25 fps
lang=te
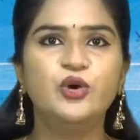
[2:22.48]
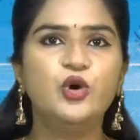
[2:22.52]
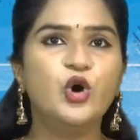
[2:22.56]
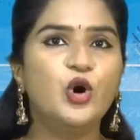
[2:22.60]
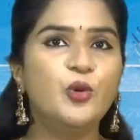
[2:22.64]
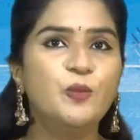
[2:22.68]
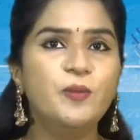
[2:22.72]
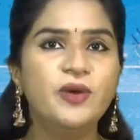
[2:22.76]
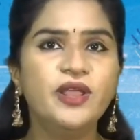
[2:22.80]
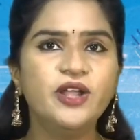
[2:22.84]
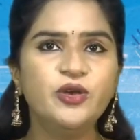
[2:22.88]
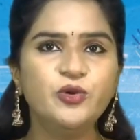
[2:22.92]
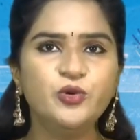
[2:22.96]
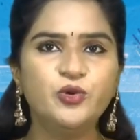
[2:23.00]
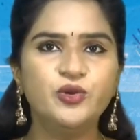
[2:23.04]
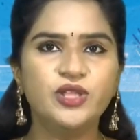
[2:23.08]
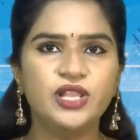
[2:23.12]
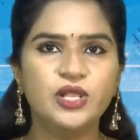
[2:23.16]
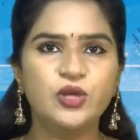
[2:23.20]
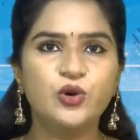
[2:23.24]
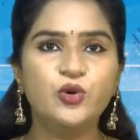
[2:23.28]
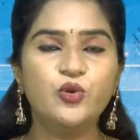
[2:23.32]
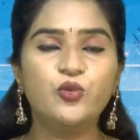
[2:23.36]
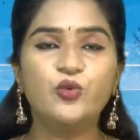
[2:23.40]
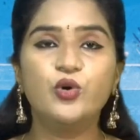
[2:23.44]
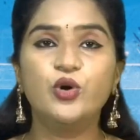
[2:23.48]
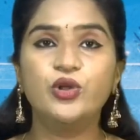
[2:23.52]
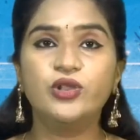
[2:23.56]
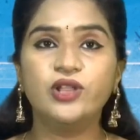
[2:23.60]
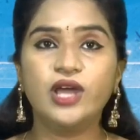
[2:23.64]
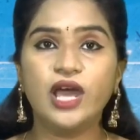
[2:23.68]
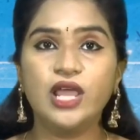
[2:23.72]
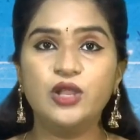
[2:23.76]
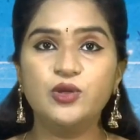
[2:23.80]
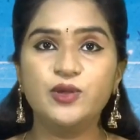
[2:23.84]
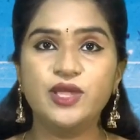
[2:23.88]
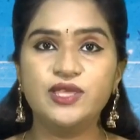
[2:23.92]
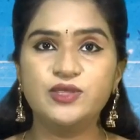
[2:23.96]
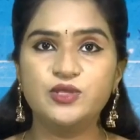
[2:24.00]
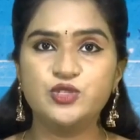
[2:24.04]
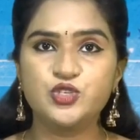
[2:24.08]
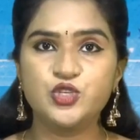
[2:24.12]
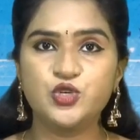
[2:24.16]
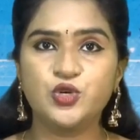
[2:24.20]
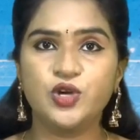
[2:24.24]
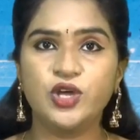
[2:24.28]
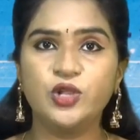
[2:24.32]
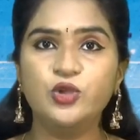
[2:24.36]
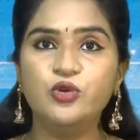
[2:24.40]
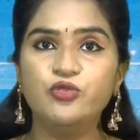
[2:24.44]
కొబ్బరి నూనెలో ఓ నాలుగైదు
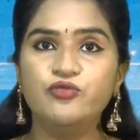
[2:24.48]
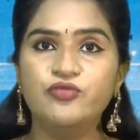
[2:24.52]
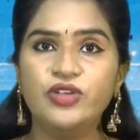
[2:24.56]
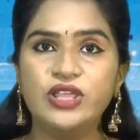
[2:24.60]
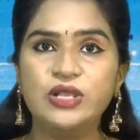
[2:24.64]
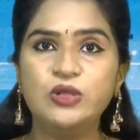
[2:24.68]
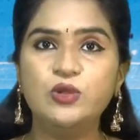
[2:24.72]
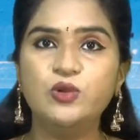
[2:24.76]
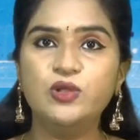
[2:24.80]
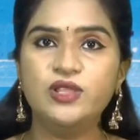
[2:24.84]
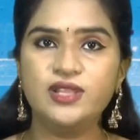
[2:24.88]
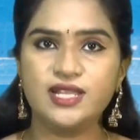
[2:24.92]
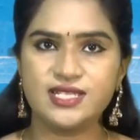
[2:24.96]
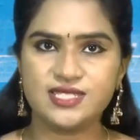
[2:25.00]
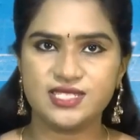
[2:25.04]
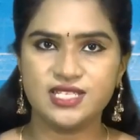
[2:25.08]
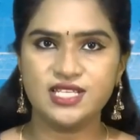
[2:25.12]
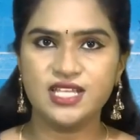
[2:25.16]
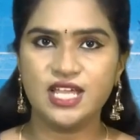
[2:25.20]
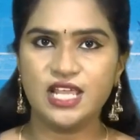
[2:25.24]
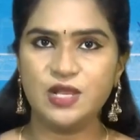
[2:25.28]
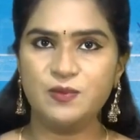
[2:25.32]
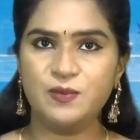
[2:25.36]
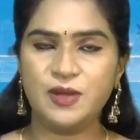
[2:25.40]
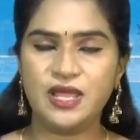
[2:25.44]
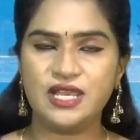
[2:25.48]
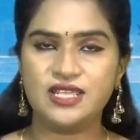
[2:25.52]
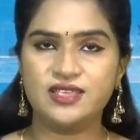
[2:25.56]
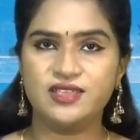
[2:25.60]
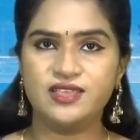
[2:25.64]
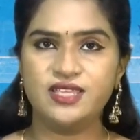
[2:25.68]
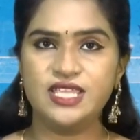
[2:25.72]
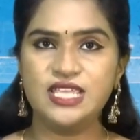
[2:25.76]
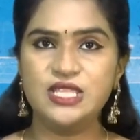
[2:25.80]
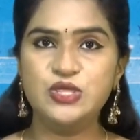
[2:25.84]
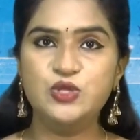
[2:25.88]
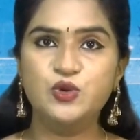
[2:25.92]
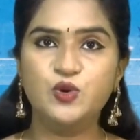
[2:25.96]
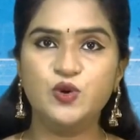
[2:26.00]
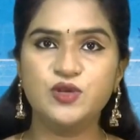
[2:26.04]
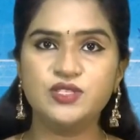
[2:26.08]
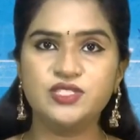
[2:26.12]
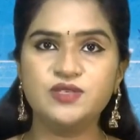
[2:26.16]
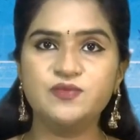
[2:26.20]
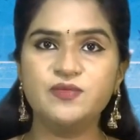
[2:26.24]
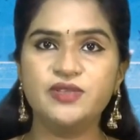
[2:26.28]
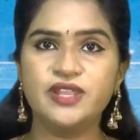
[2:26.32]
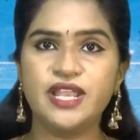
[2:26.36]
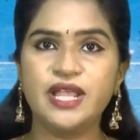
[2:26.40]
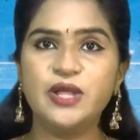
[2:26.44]
చుక్కలు వెల్లుల్లి రసం కలపాలి
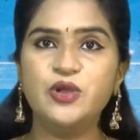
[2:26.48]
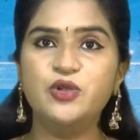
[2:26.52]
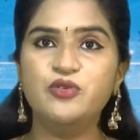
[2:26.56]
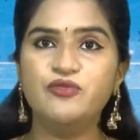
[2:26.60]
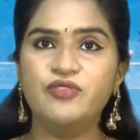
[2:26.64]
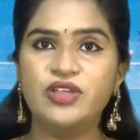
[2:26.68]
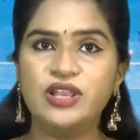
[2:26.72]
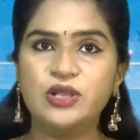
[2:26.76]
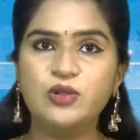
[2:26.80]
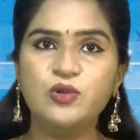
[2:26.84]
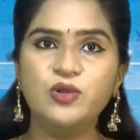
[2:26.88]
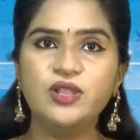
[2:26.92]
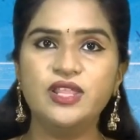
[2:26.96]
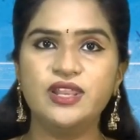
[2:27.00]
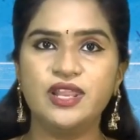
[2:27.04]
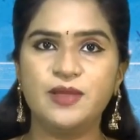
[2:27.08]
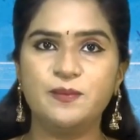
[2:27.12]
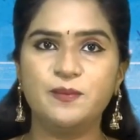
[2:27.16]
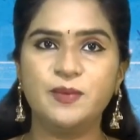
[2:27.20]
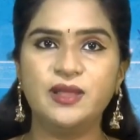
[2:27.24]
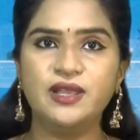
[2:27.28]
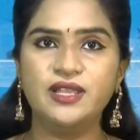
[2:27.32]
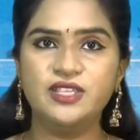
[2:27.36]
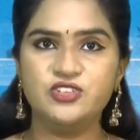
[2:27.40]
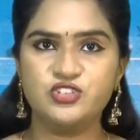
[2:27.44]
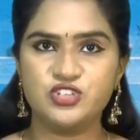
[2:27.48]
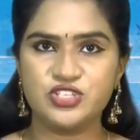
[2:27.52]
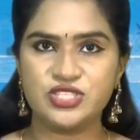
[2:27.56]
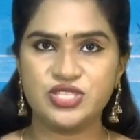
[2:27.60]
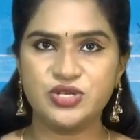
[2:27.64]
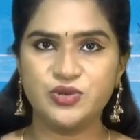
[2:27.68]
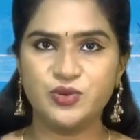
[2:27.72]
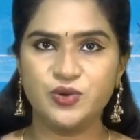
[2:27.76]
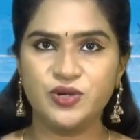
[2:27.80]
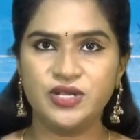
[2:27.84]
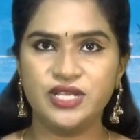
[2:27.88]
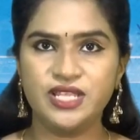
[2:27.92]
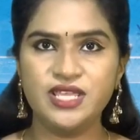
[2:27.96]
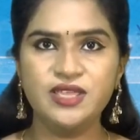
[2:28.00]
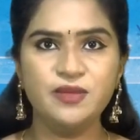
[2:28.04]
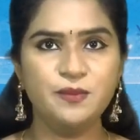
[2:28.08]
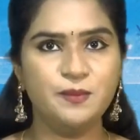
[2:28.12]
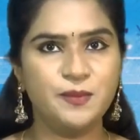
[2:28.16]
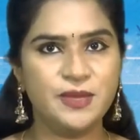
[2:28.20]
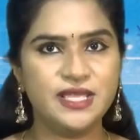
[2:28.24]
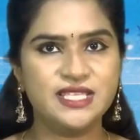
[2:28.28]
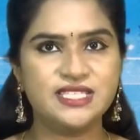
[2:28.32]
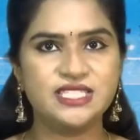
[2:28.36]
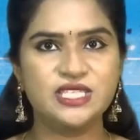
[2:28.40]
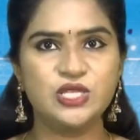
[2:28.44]
ఇందుకోసం రెండు వెల్లుల్లి రెబ్బల్ని చిత్తకొట్టి
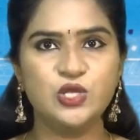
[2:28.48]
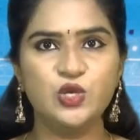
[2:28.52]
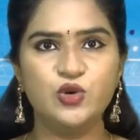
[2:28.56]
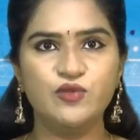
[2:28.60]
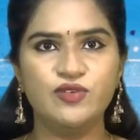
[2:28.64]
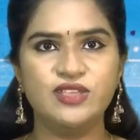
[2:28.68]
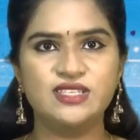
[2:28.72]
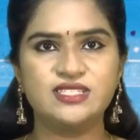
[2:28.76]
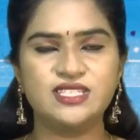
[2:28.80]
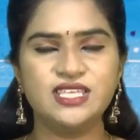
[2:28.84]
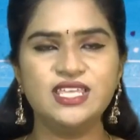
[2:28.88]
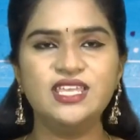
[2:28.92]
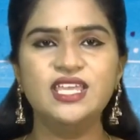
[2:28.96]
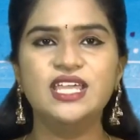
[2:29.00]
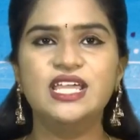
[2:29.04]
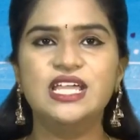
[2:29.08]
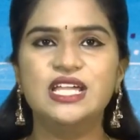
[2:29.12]
మిక్సీలో వేసి